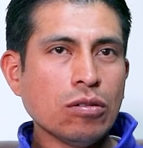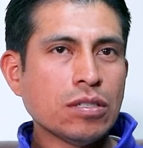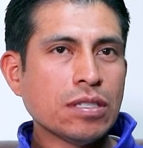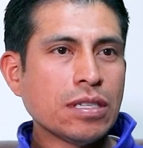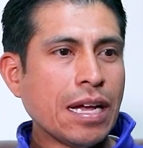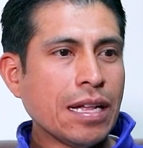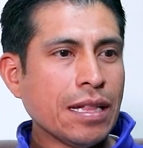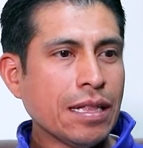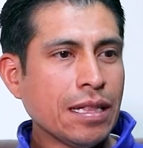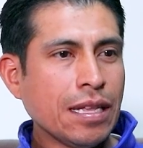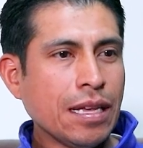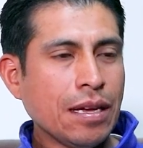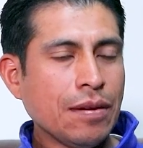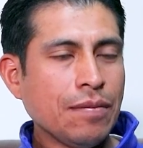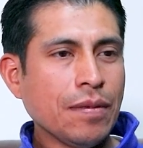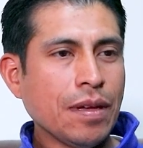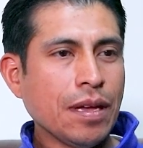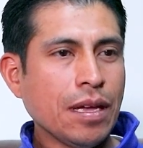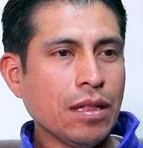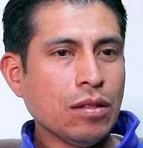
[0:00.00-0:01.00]

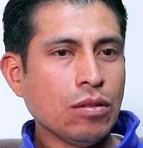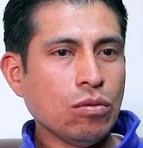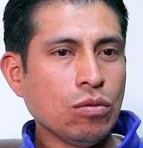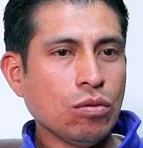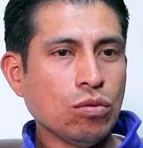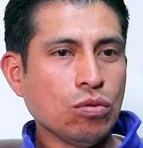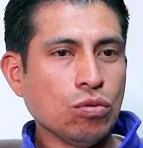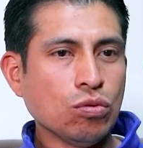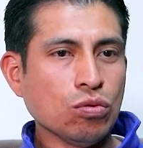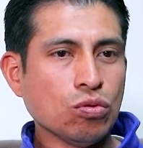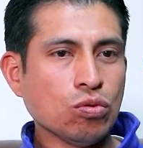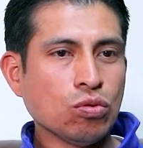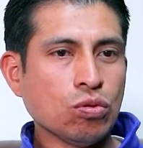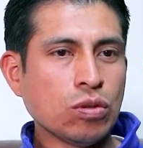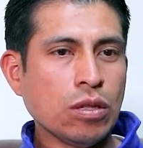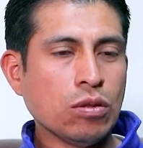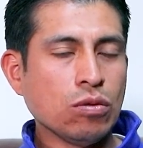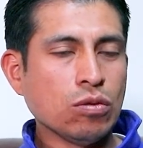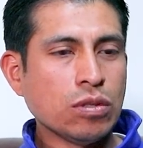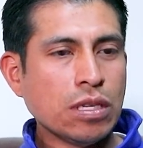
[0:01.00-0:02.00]
constante en
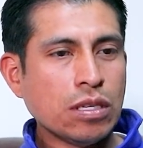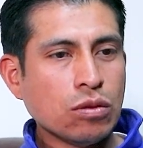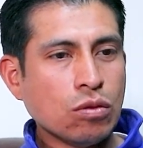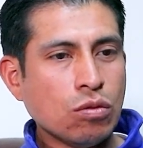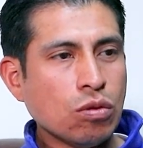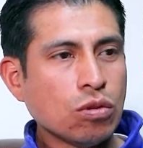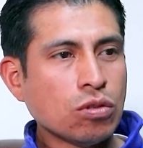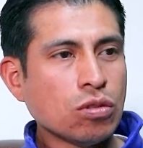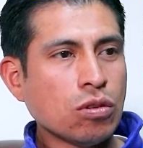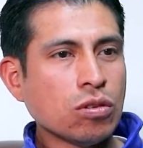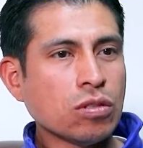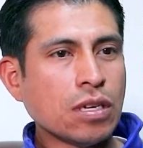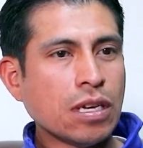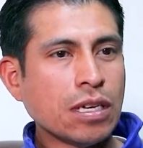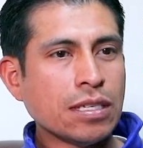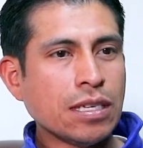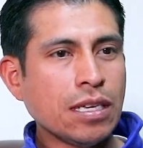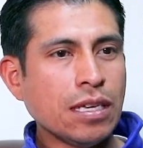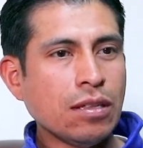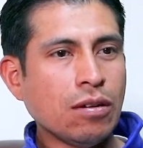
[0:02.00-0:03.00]
tus, en tus discursos
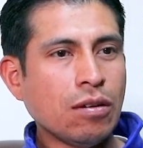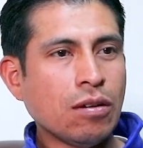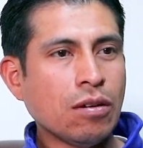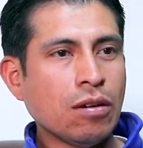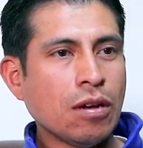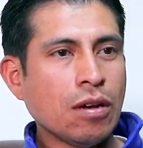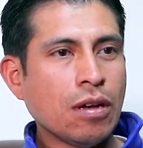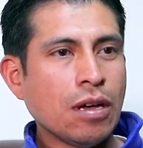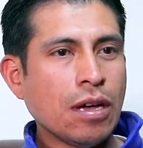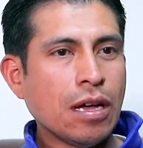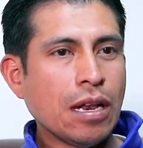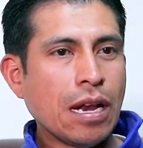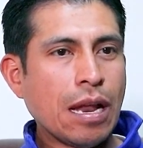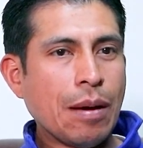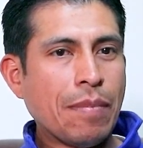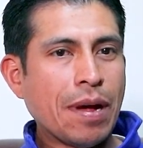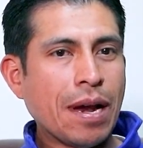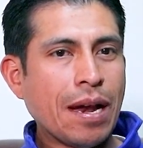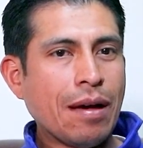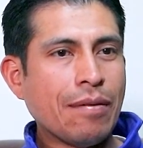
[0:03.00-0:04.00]
ha sido
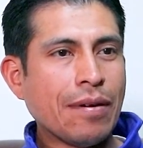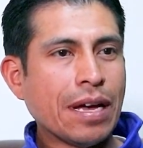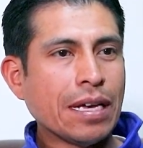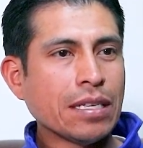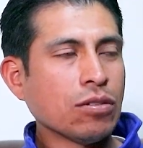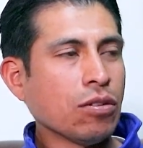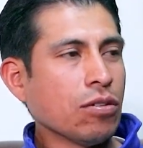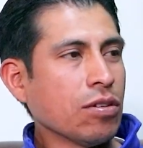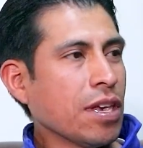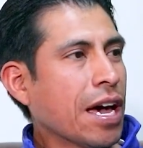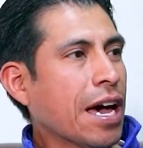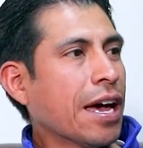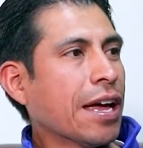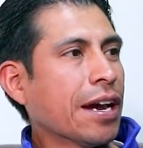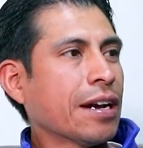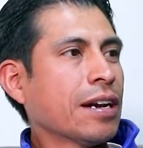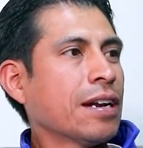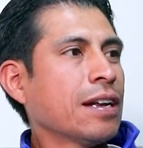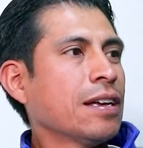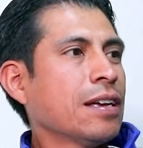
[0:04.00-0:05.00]
la palabra
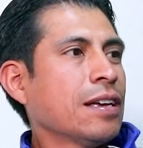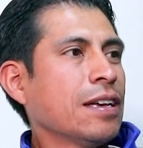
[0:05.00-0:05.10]
soñar.